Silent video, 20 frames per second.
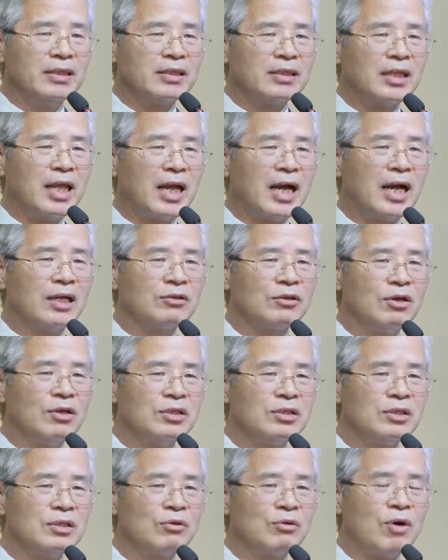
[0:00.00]
내가
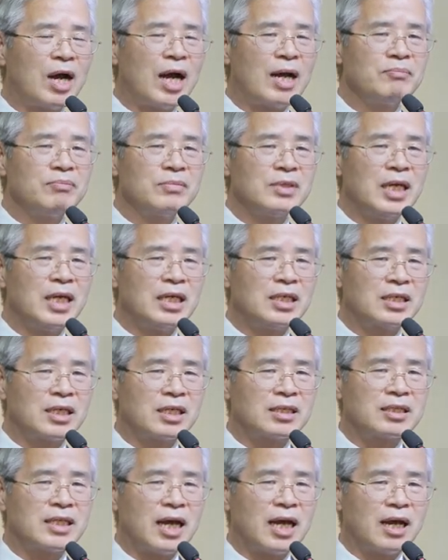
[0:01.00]
너희들과 함께
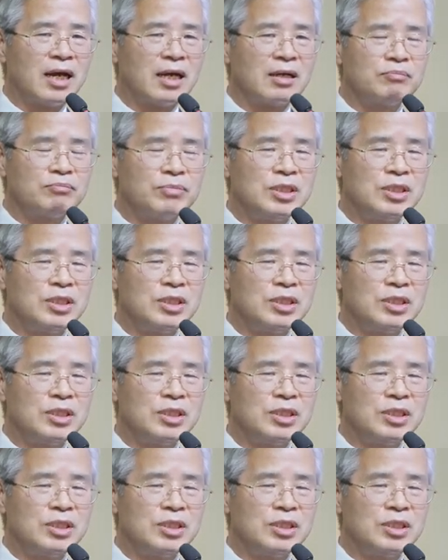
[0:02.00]
있겠다.